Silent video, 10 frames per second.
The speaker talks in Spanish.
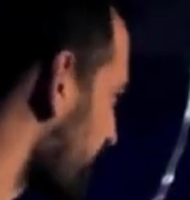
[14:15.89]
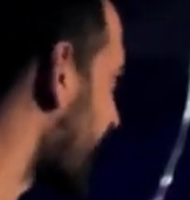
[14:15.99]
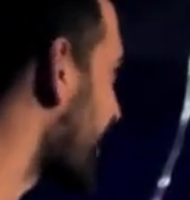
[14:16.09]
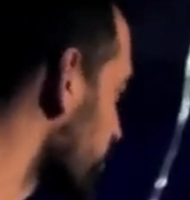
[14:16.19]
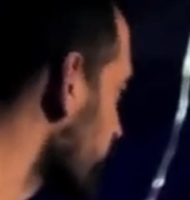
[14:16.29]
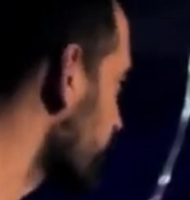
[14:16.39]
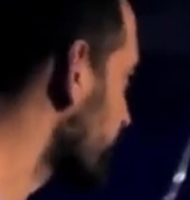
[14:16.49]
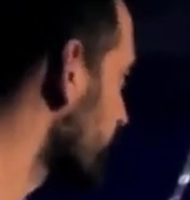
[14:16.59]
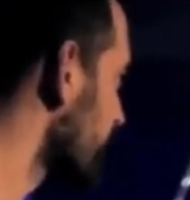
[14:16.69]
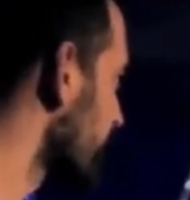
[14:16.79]
pecando?
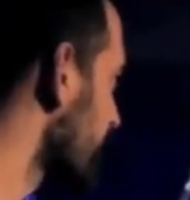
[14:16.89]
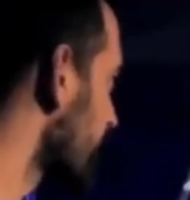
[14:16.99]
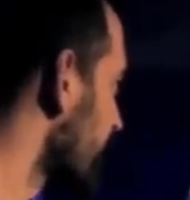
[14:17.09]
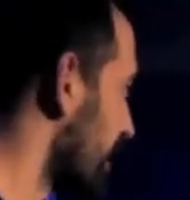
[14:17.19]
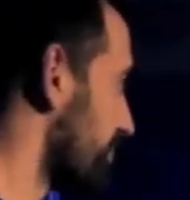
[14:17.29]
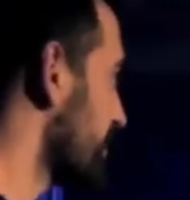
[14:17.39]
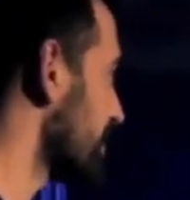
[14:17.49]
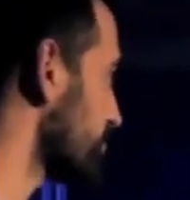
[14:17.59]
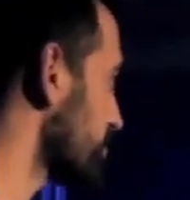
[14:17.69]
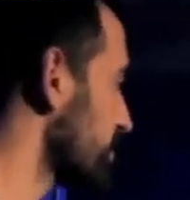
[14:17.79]
de repente
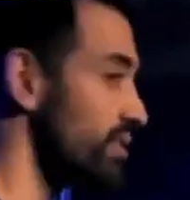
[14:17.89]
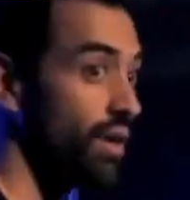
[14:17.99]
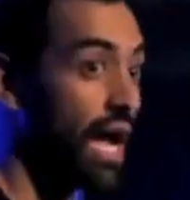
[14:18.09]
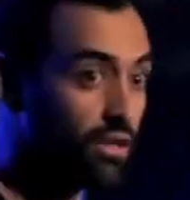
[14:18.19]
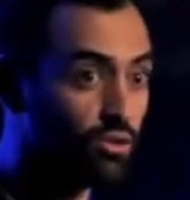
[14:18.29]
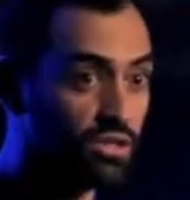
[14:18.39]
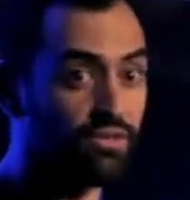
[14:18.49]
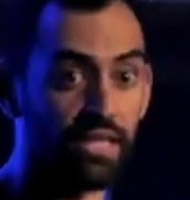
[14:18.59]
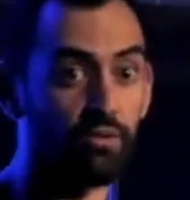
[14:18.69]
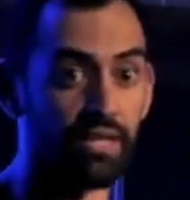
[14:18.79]
las personas dijeron, ah, entonces
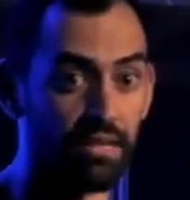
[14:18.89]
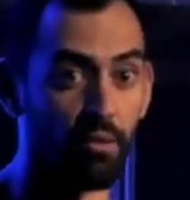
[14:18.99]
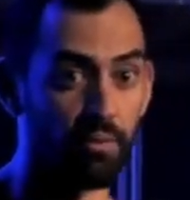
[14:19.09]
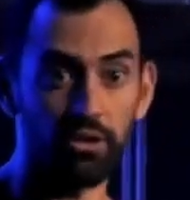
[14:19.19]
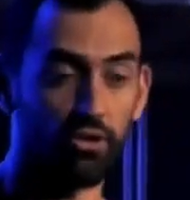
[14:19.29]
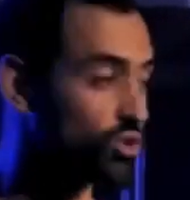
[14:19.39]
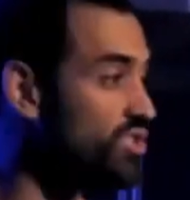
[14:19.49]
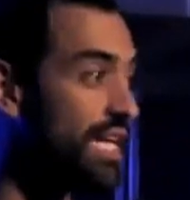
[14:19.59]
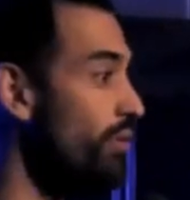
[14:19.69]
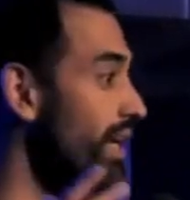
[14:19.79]
viene en cualquier momento,
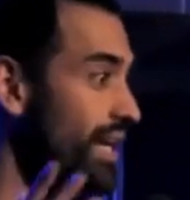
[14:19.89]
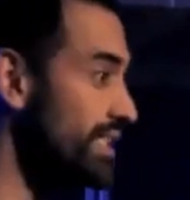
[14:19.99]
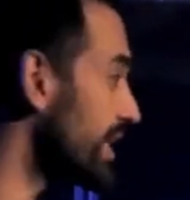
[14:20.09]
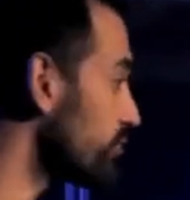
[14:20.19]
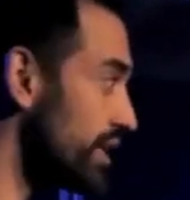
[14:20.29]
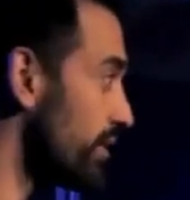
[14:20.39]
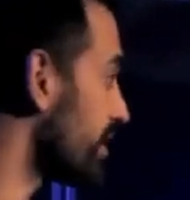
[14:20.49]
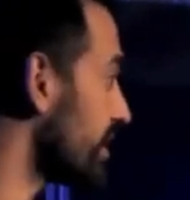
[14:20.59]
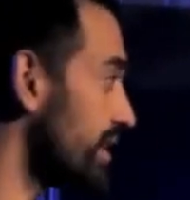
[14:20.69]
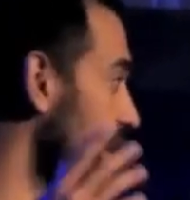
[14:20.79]
entonces ya no hay que casarnos, ya no hay
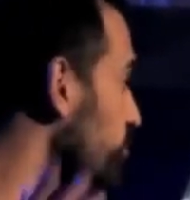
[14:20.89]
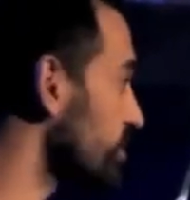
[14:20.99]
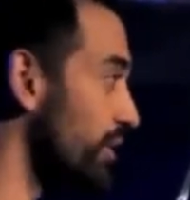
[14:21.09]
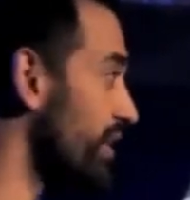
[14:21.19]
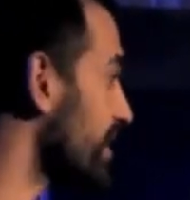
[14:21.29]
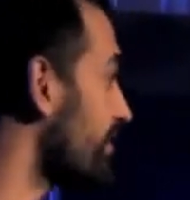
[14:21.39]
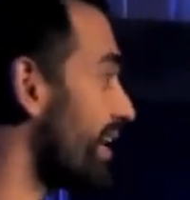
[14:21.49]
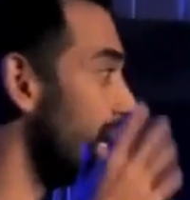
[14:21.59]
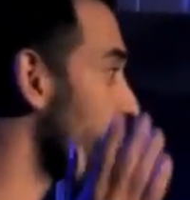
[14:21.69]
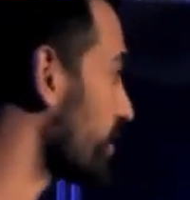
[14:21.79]
que tener hijos, ya no hay que
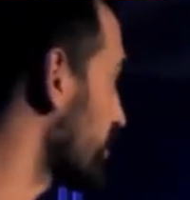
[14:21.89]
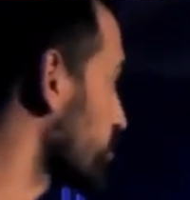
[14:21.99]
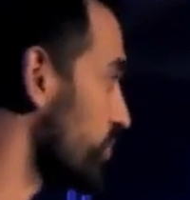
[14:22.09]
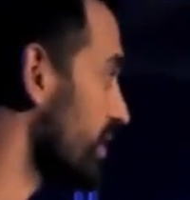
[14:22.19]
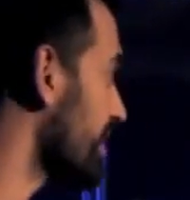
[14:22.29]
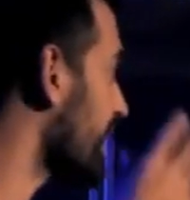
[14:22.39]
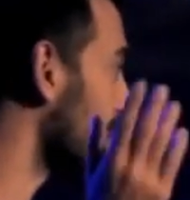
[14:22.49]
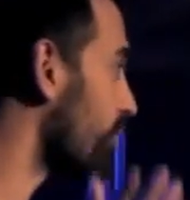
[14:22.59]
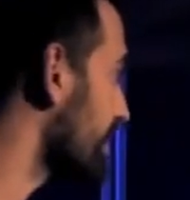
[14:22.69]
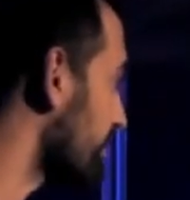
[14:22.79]
trabajar, porque Dios puede llegar
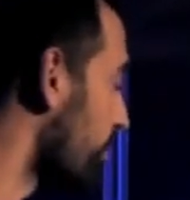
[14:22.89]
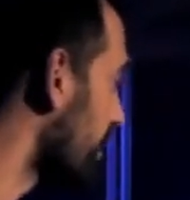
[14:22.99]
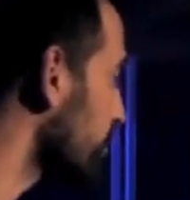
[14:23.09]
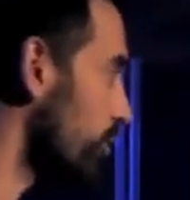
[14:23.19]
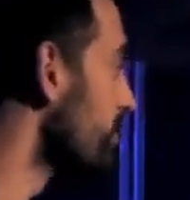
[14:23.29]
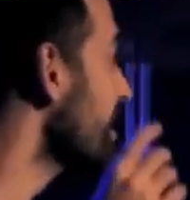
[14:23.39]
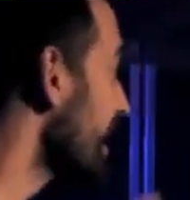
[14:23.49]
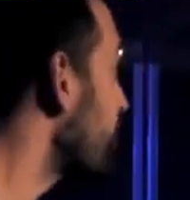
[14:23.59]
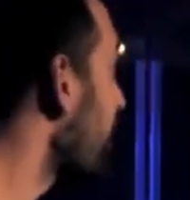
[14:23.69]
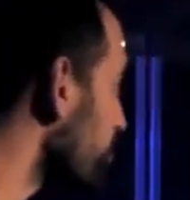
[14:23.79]
en cualquier momento.
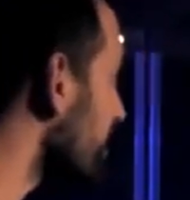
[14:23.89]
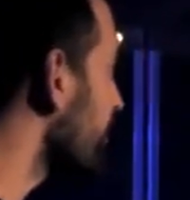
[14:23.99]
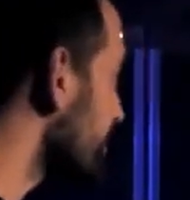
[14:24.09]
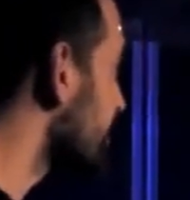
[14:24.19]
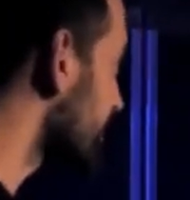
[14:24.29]
Y Pablo otra vez